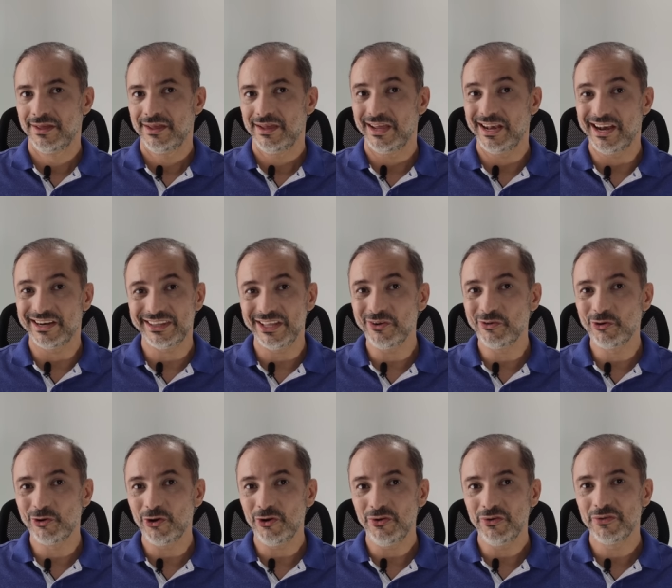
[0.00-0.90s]
El
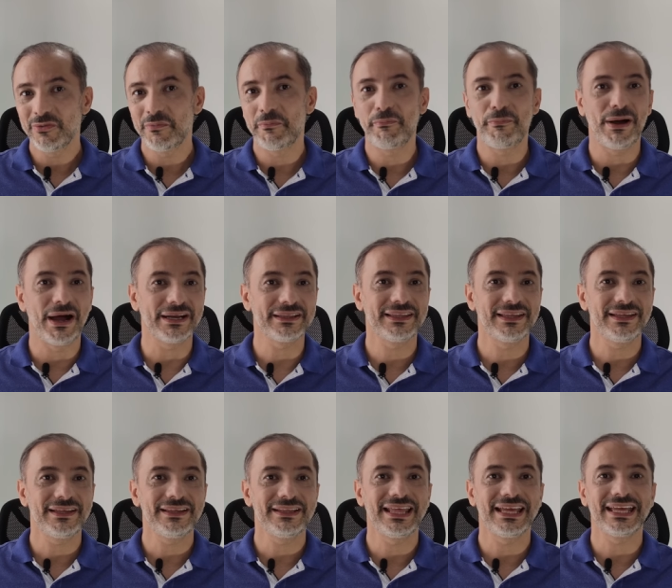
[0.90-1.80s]
artículo parte
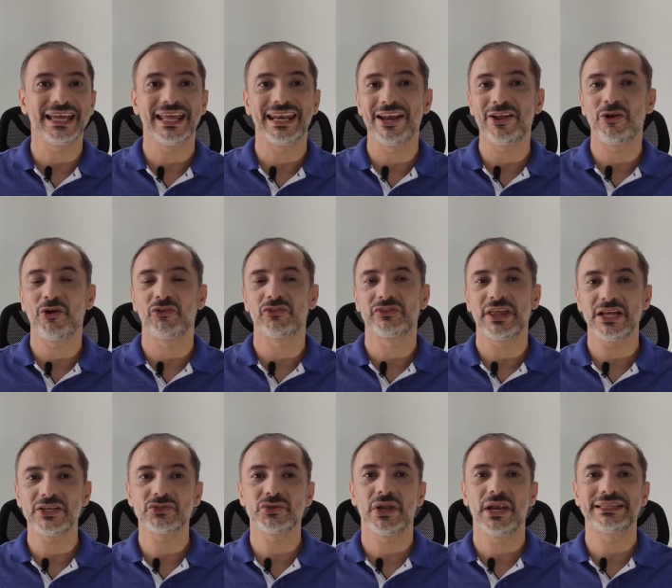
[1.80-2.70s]
de que en el
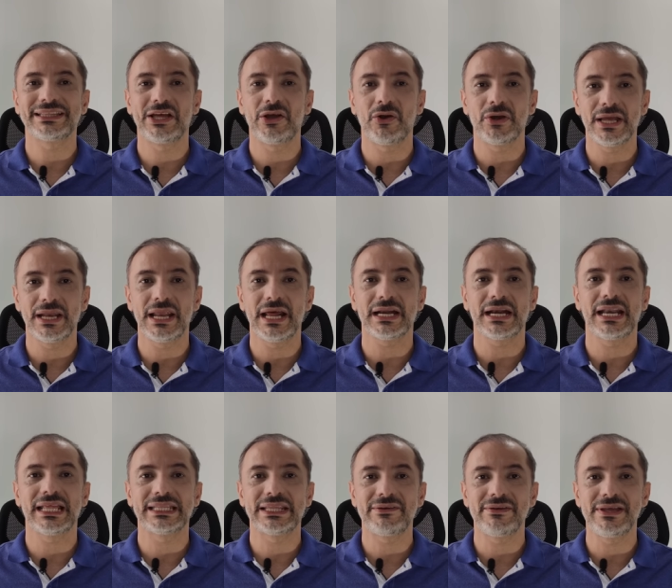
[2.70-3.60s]
contexto de la teoría de la
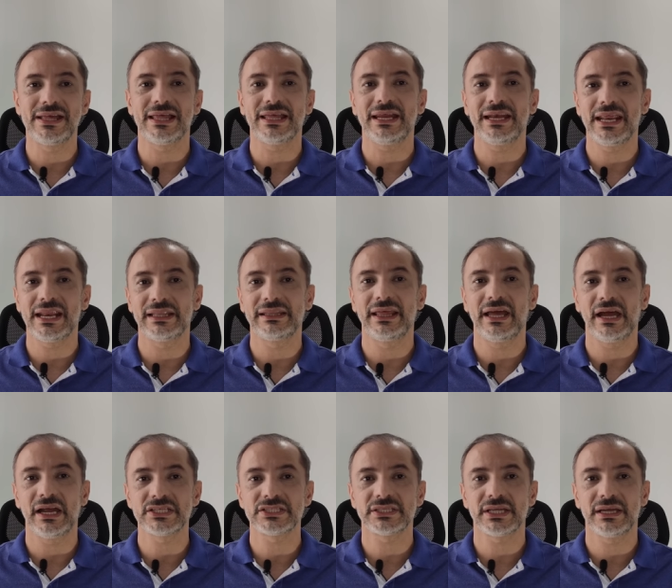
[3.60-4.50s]
relatividad general de
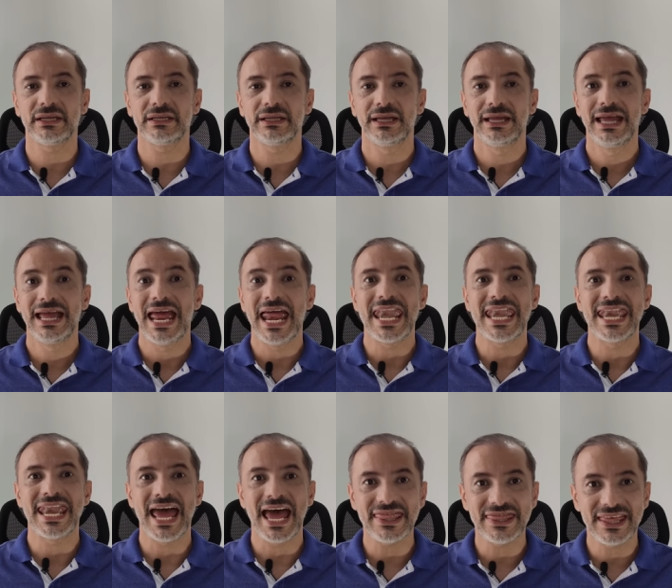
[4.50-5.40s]
Einstein,
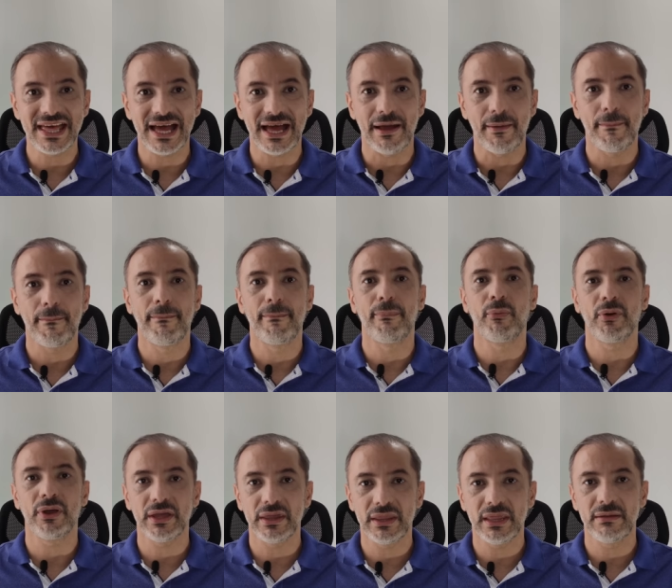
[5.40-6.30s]
nada
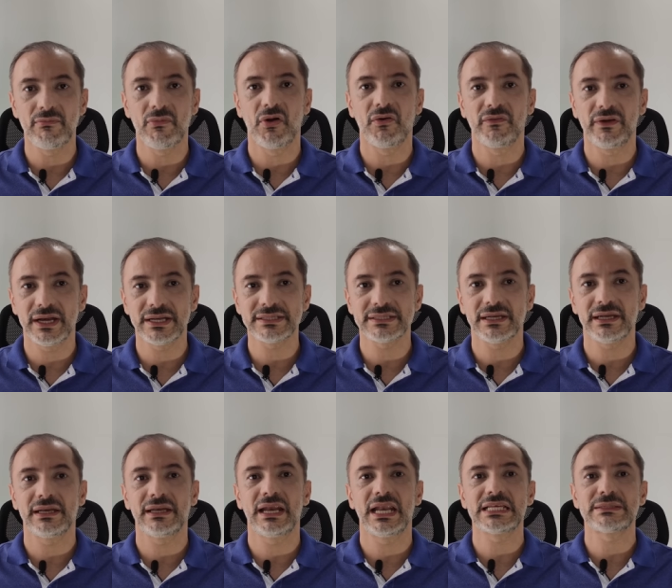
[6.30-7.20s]
puede moverse
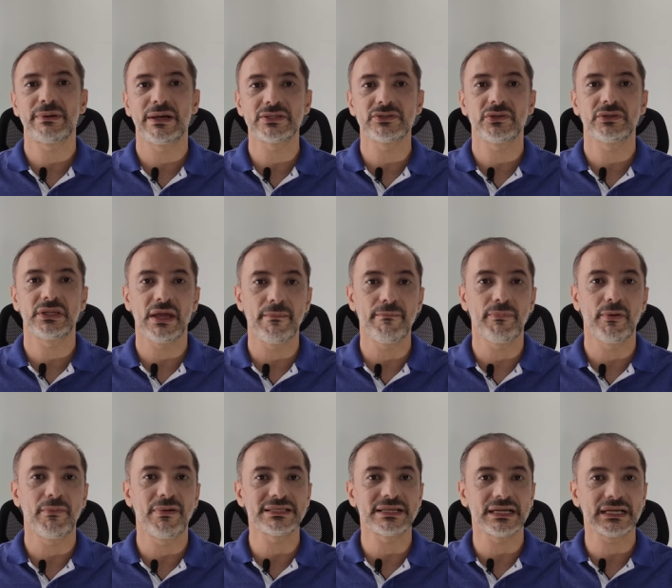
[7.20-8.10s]
en el espacio-tiempo
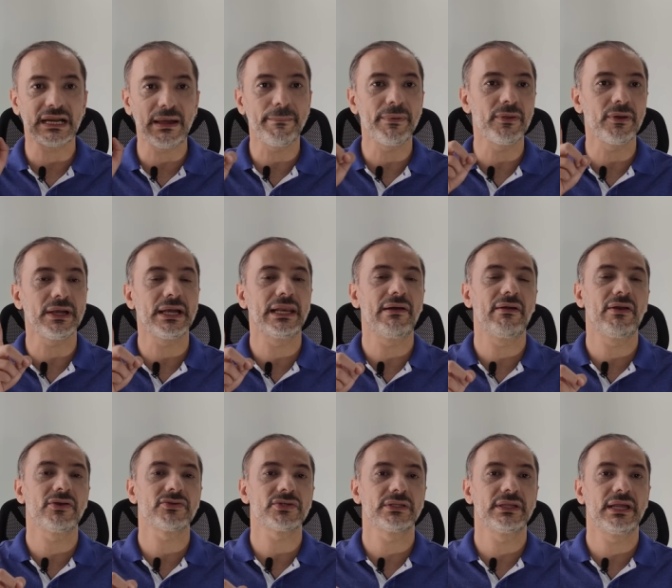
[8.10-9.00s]
más rápido que la
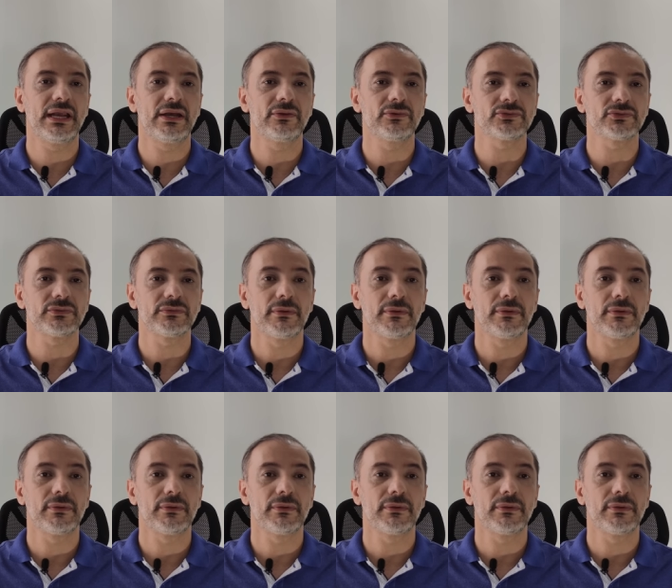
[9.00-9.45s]
velocidad de la luz.